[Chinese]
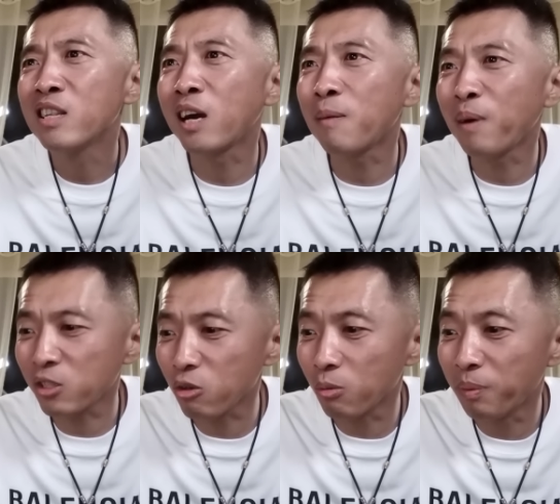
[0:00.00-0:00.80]
他把
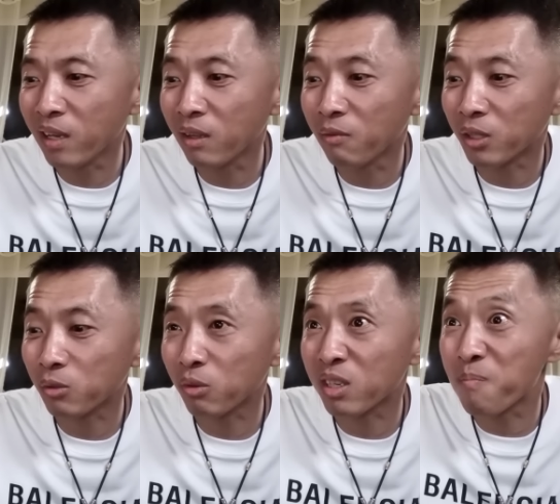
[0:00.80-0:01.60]
酒杯子往
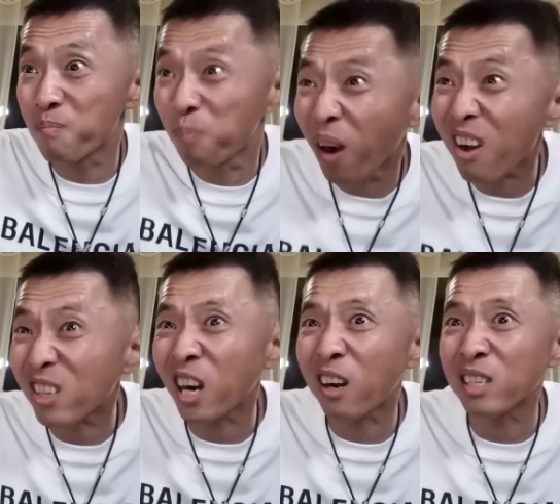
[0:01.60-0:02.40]
桌子上啪
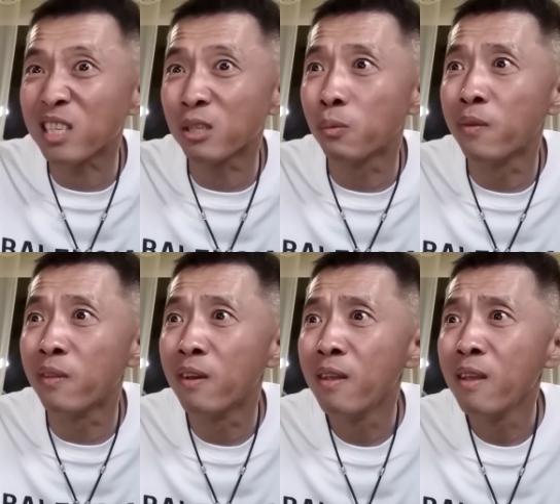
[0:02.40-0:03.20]
嚓一蹲，
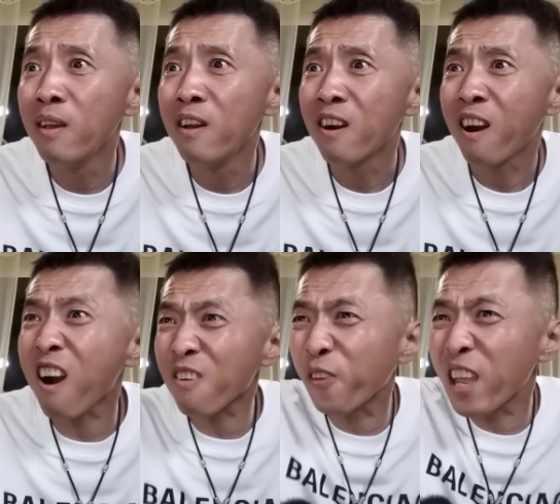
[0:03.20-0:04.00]

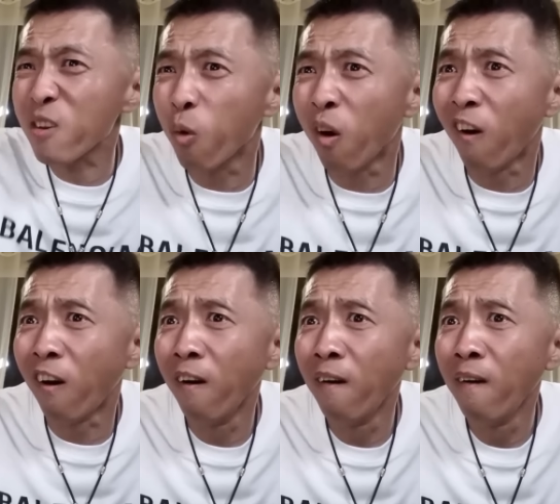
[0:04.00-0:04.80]
二废物，
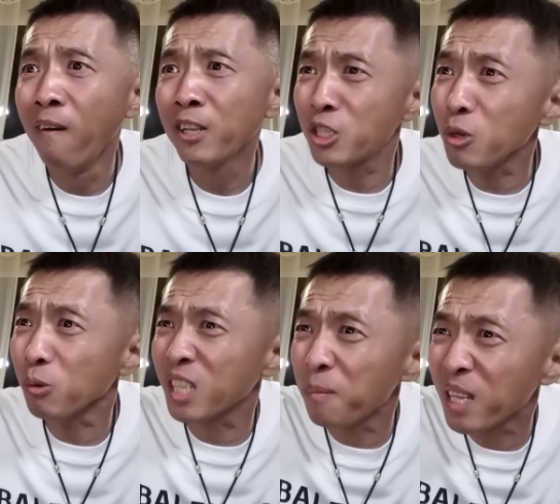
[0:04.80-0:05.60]
就
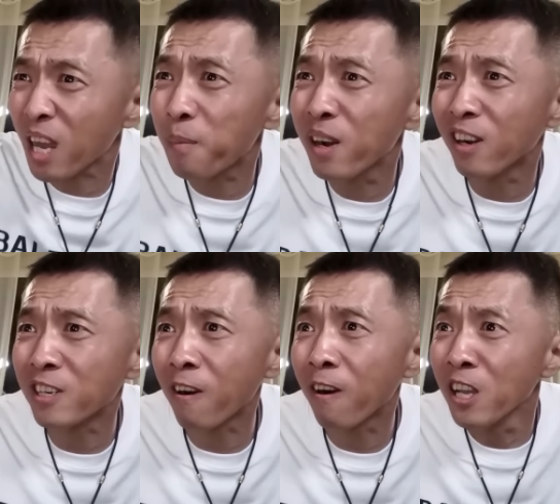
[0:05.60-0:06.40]
这么点破事
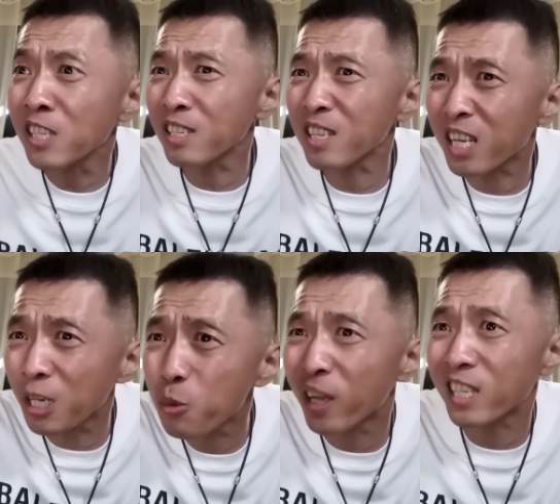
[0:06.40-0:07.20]
儿，四个
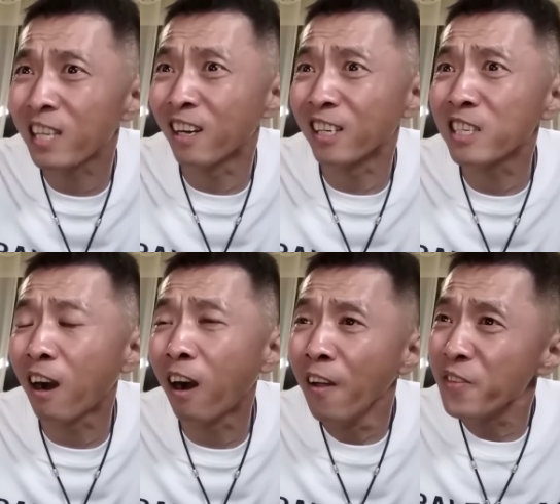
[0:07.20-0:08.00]
月才拿下，
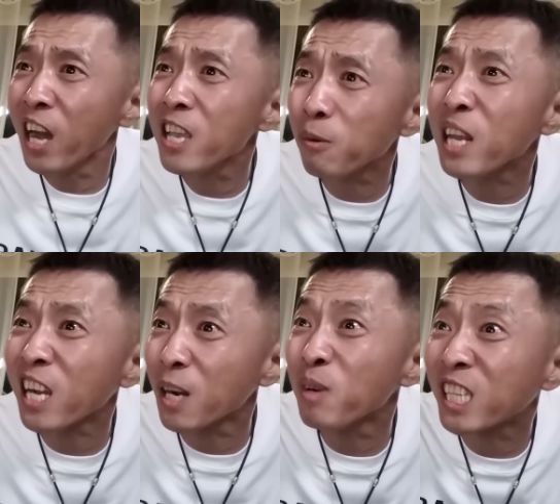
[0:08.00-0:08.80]
你还有脸
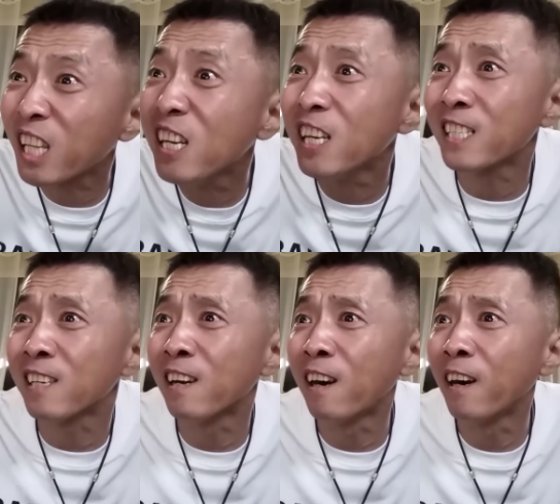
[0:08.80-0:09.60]
跟我嘚瑟
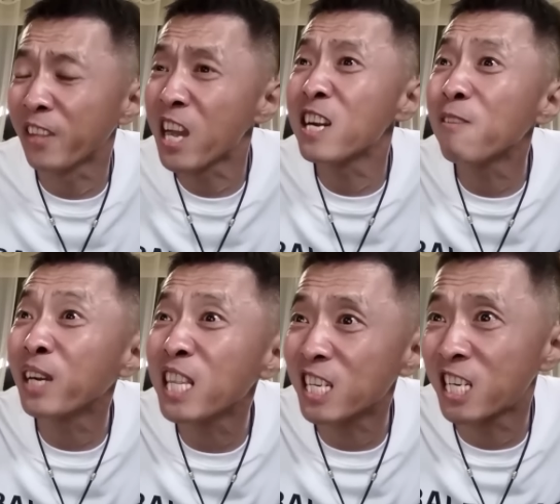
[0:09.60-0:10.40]
呀？你还让我
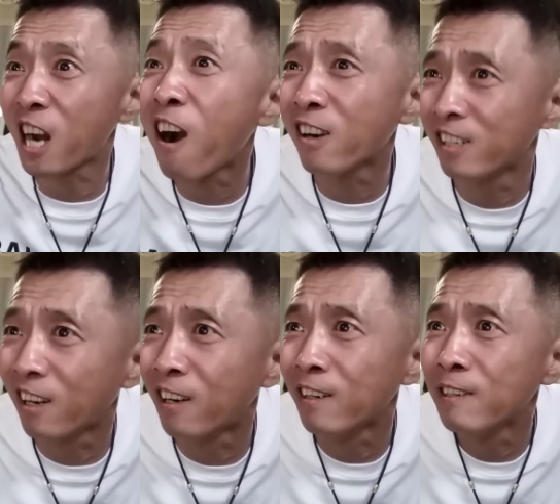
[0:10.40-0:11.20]
给你唱啊？